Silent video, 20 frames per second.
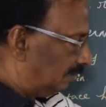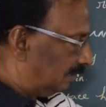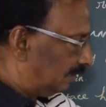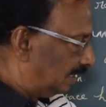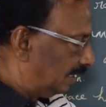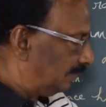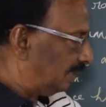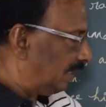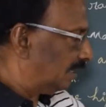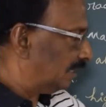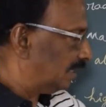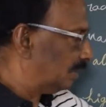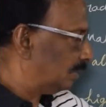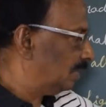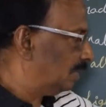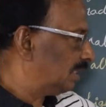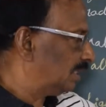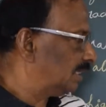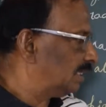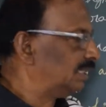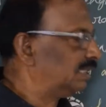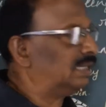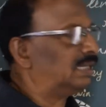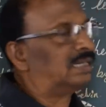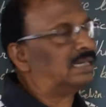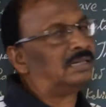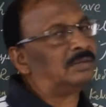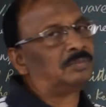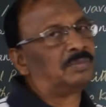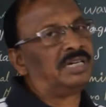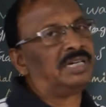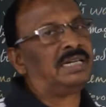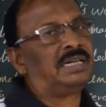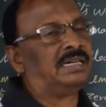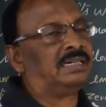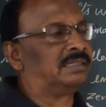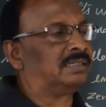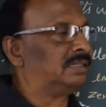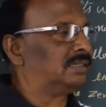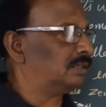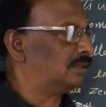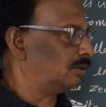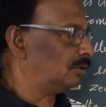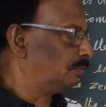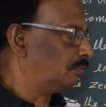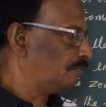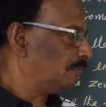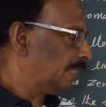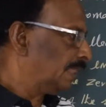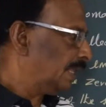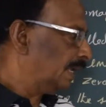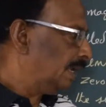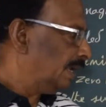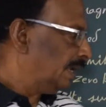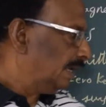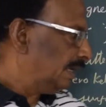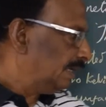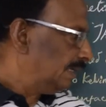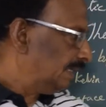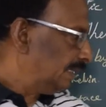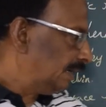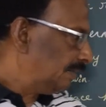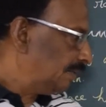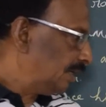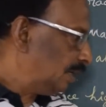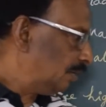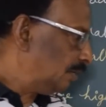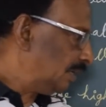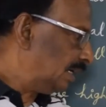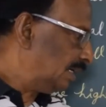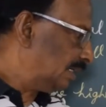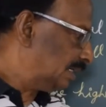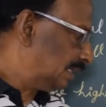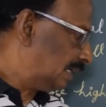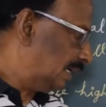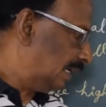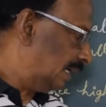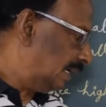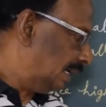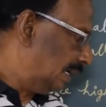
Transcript: தேவையானதை மட்டும்தான் கட் பண்ணி எடுத்துருக்குறோம் இந்த வேவ் லென்த்தில்